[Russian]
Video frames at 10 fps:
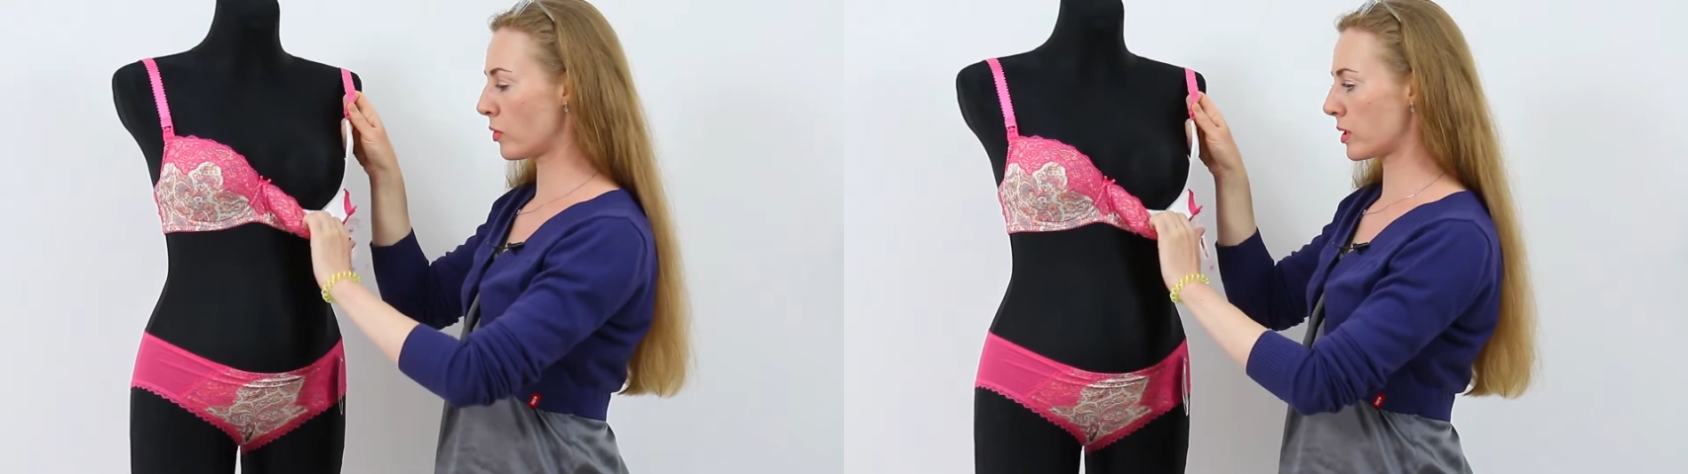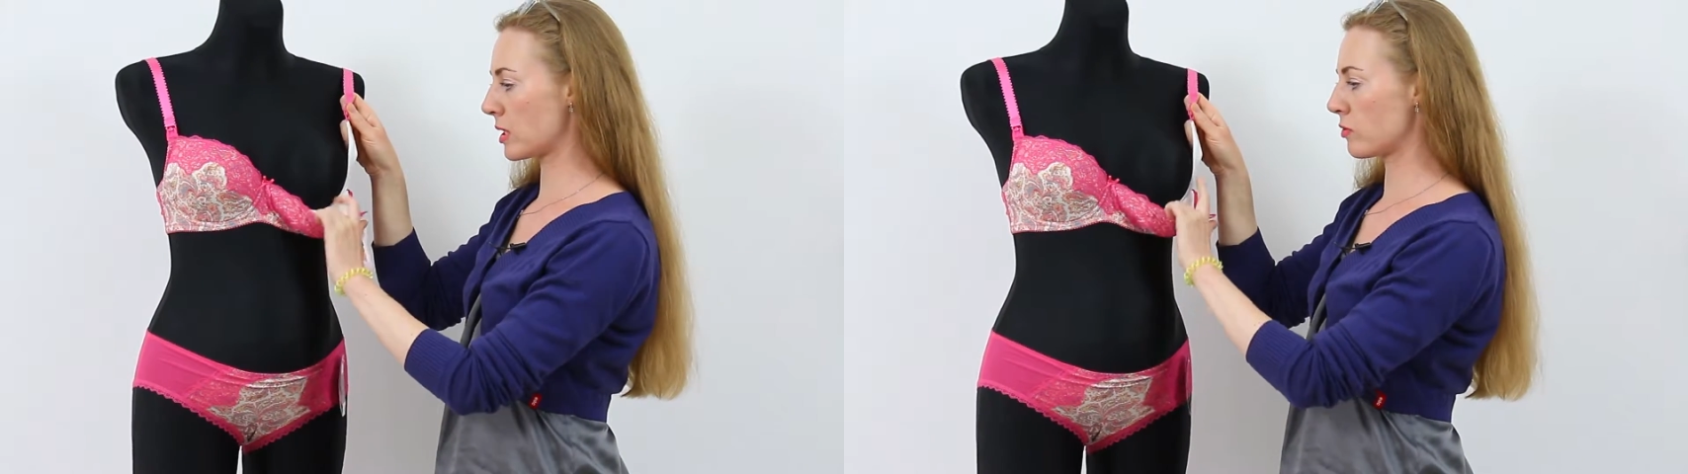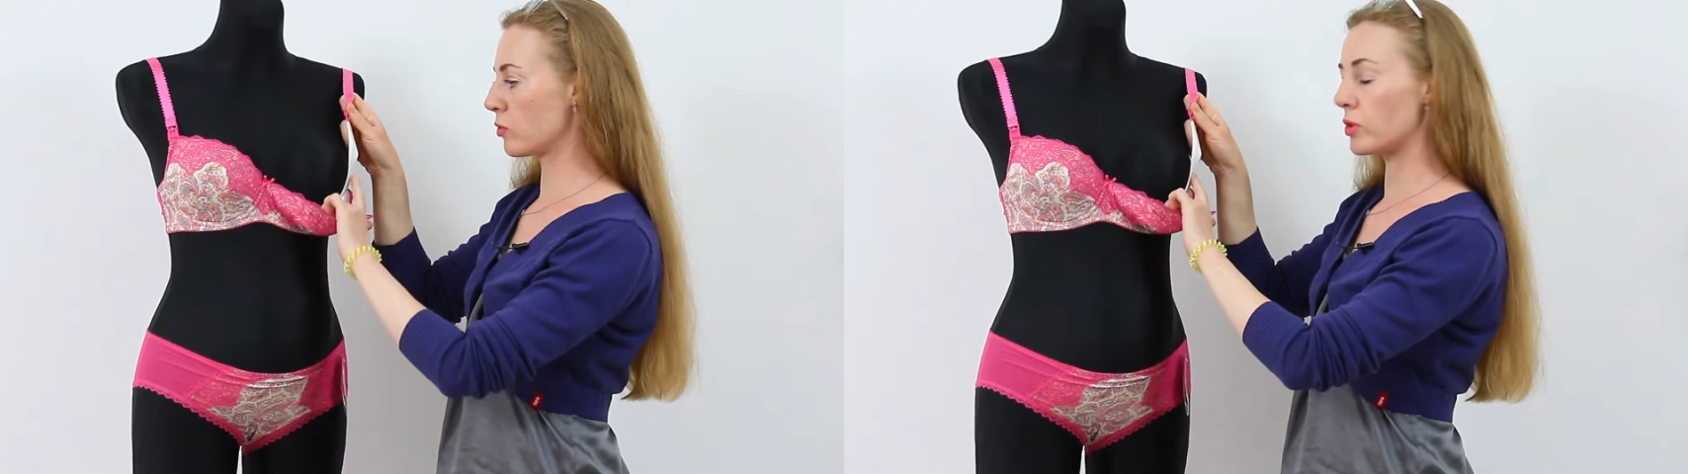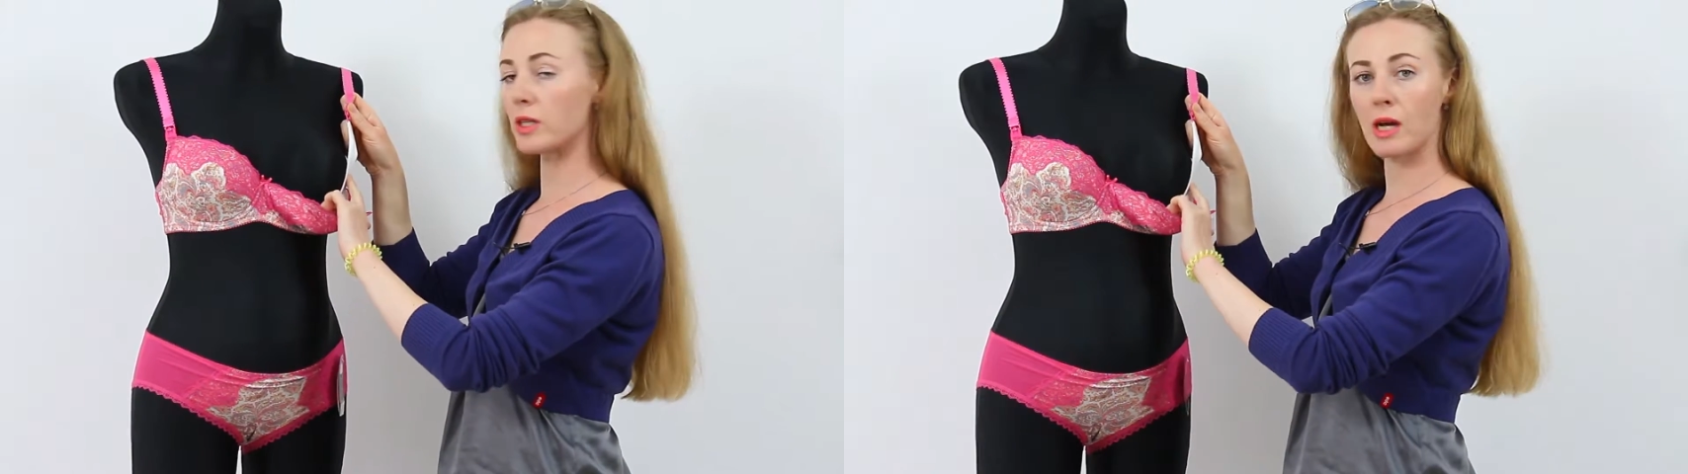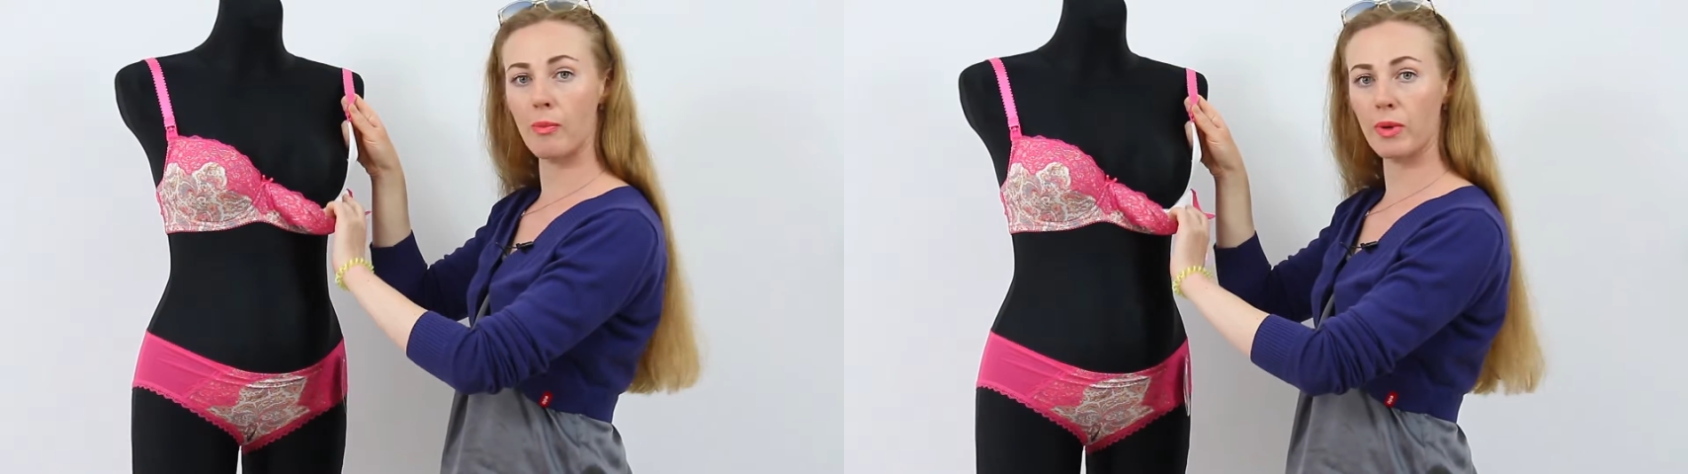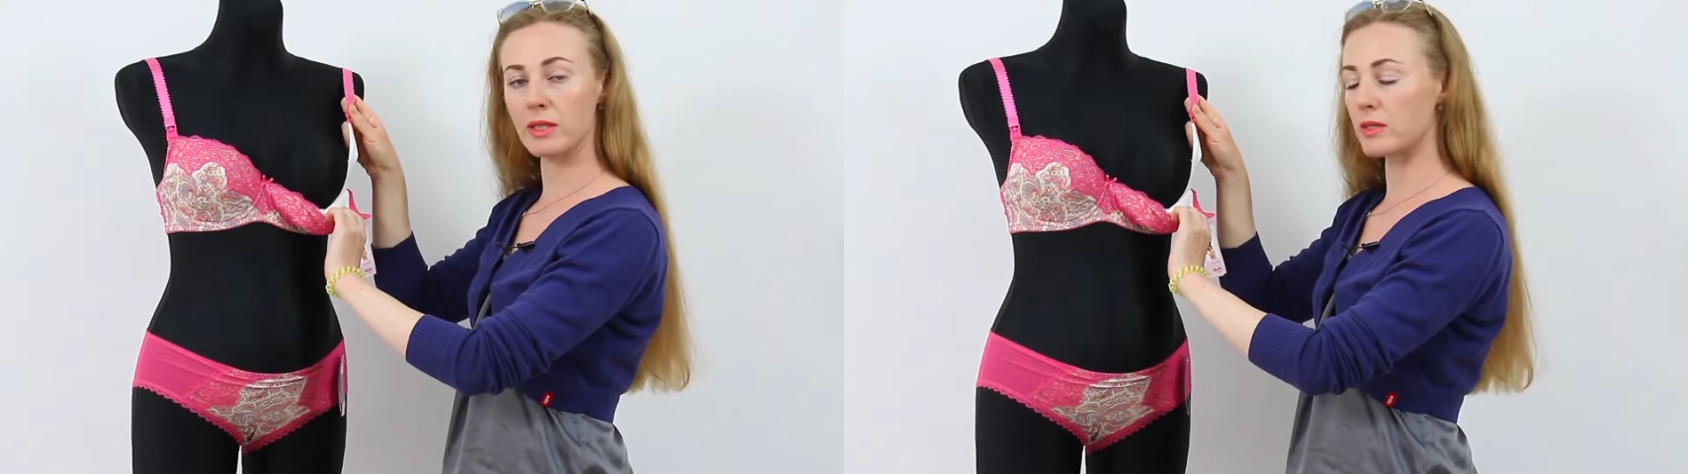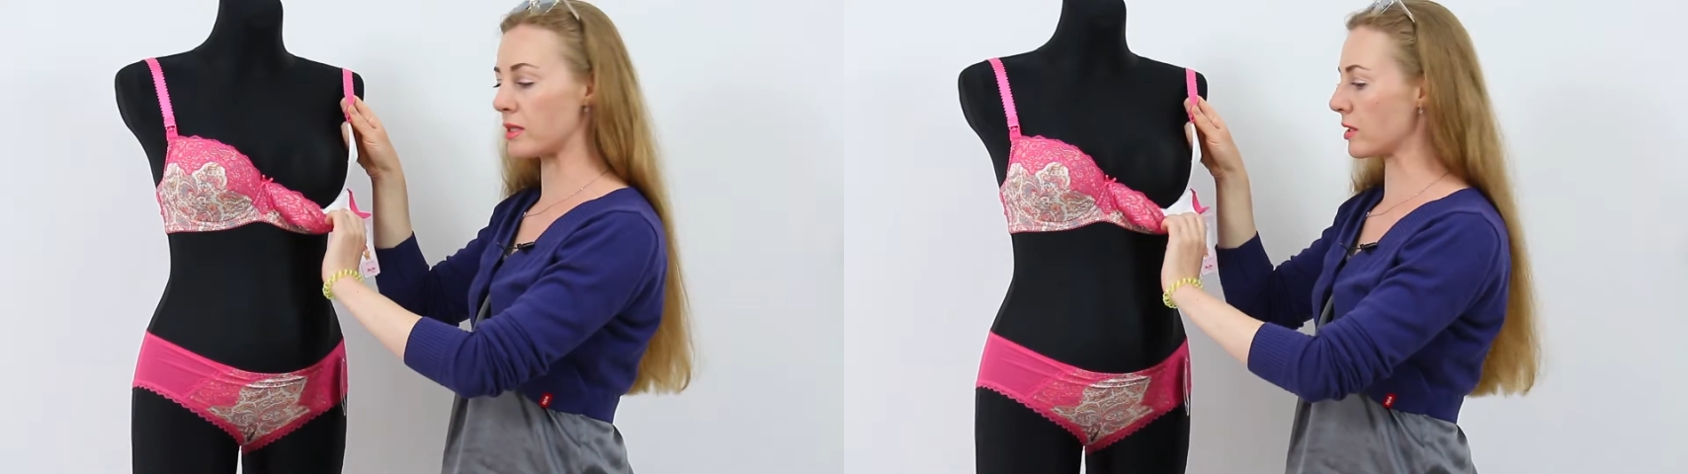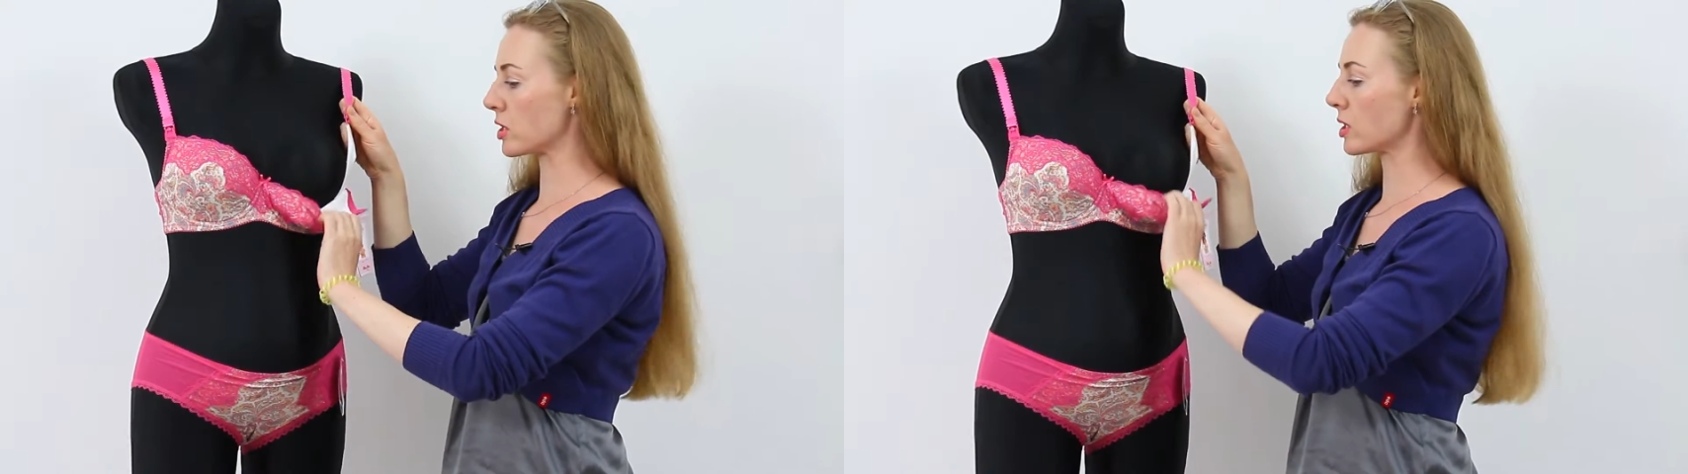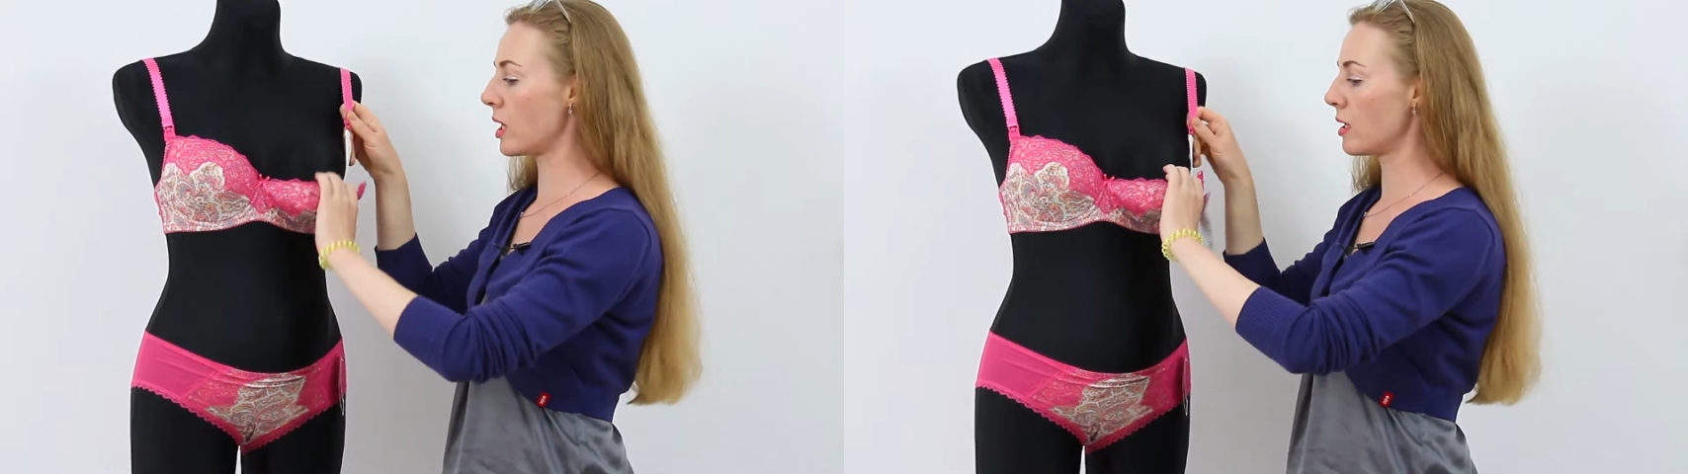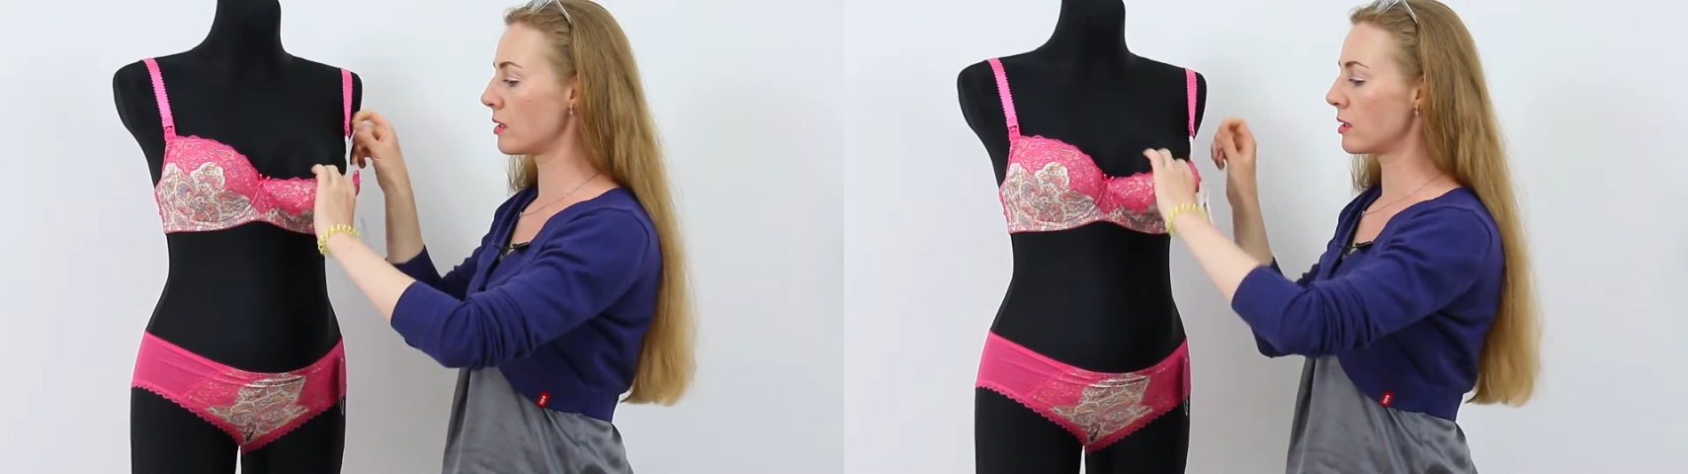Вот, есть внутренняя
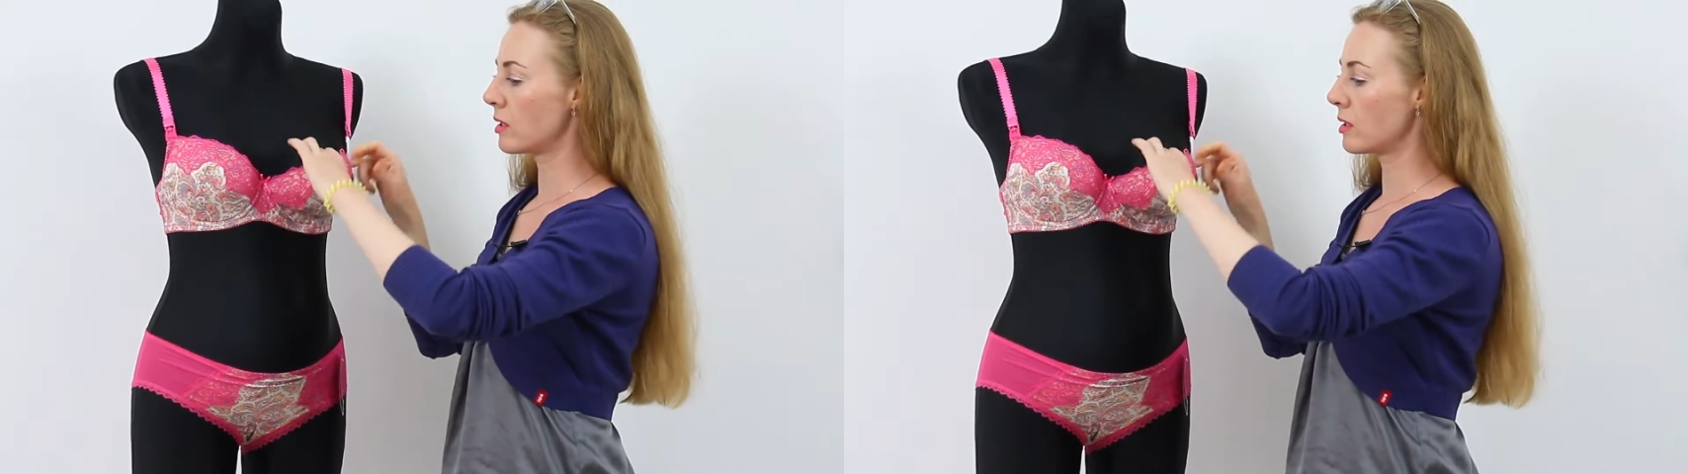поддержка.